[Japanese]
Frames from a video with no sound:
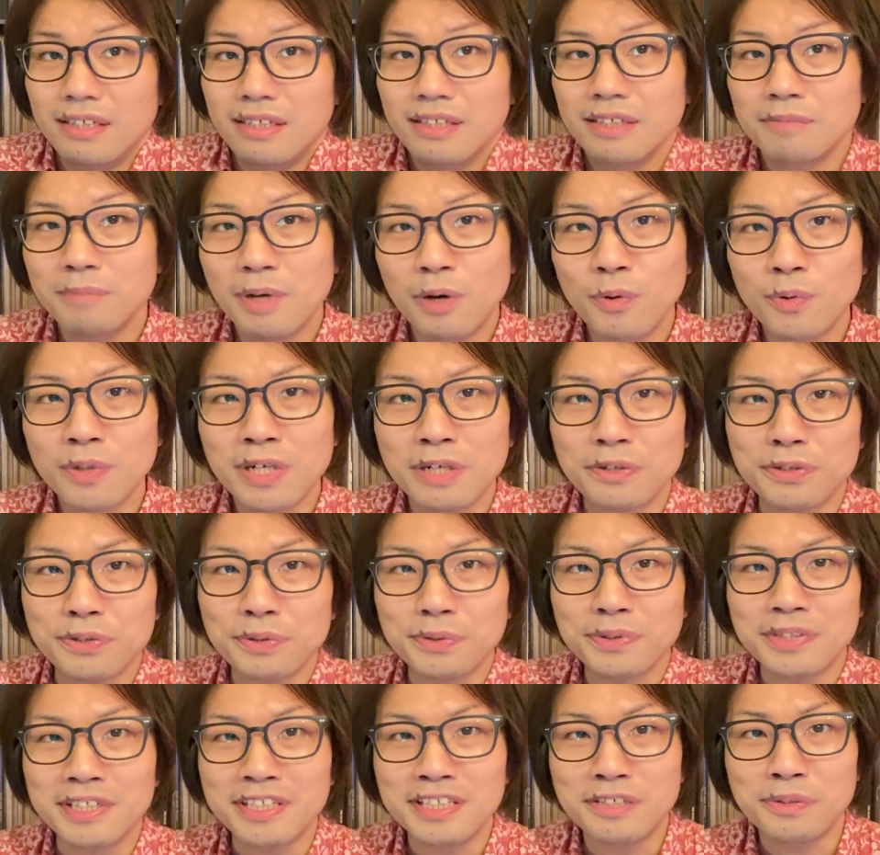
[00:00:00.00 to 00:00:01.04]
まあ音楽に
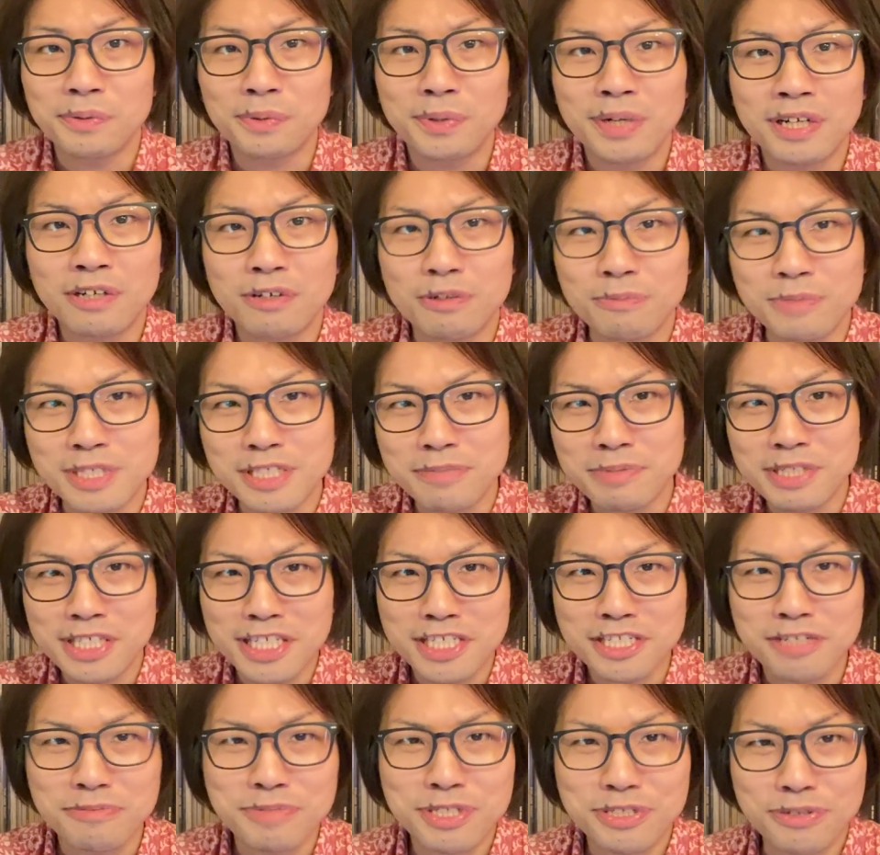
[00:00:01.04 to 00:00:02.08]
よっていい世の中を導き出
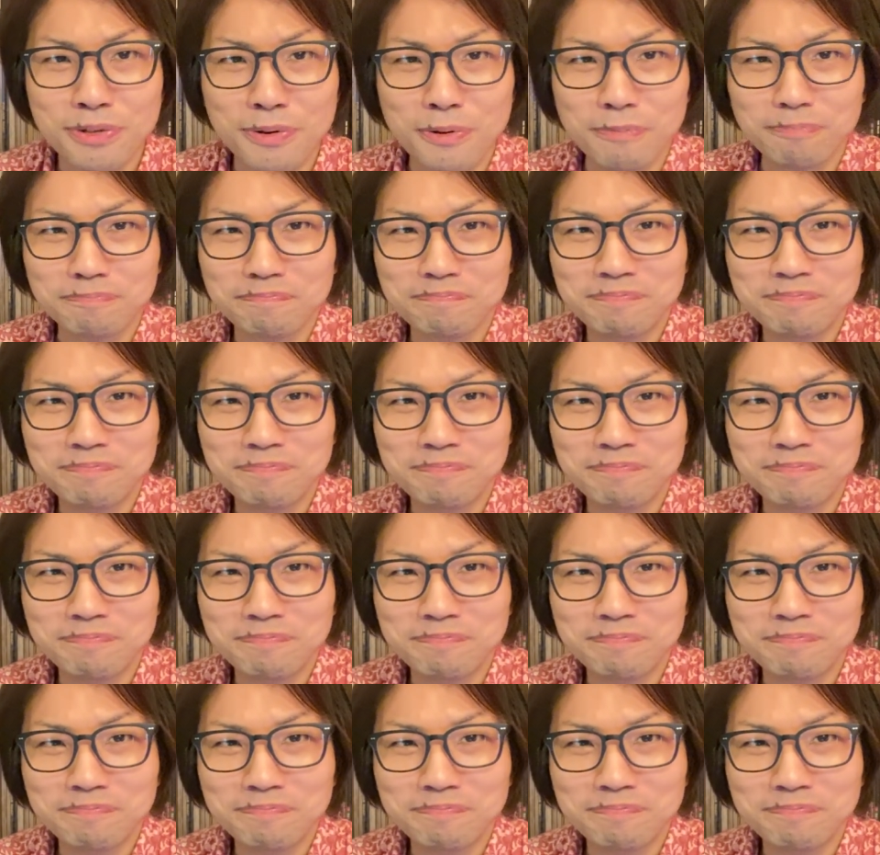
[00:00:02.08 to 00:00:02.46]
しましょ